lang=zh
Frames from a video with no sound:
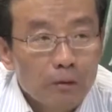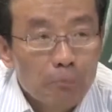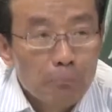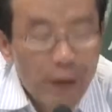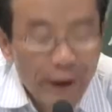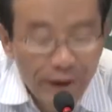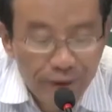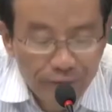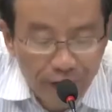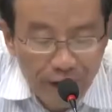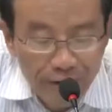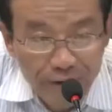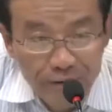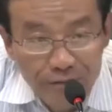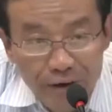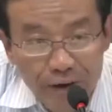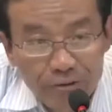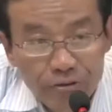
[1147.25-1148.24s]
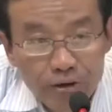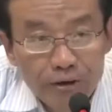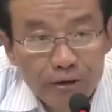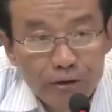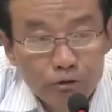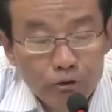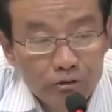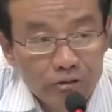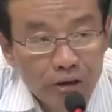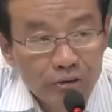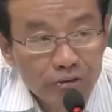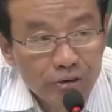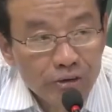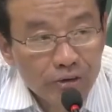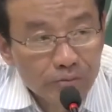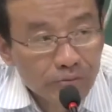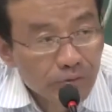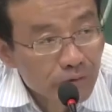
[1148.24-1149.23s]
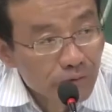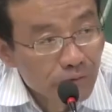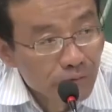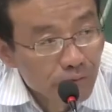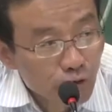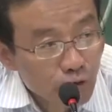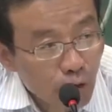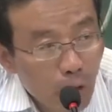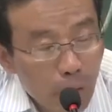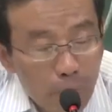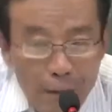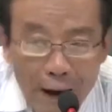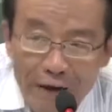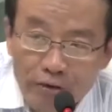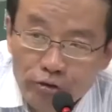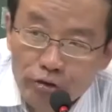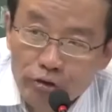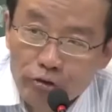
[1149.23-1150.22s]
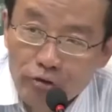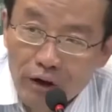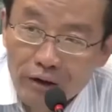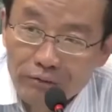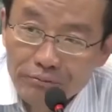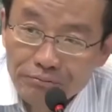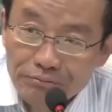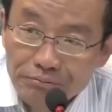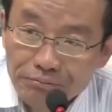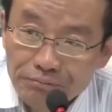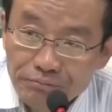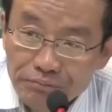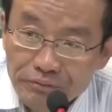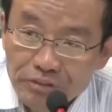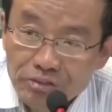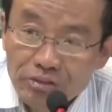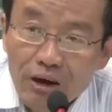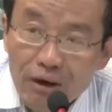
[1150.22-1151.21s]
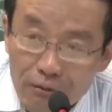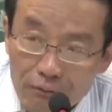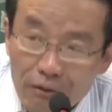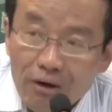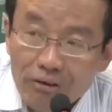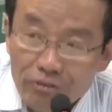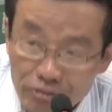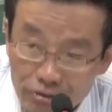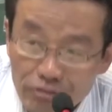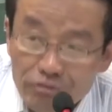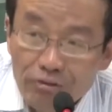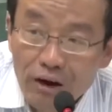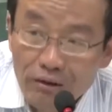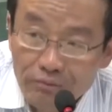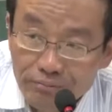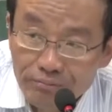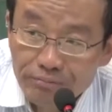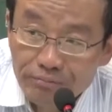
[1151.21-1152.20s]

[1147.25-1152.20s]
每一代的年轻人都曾经崇拜西方、向往西方？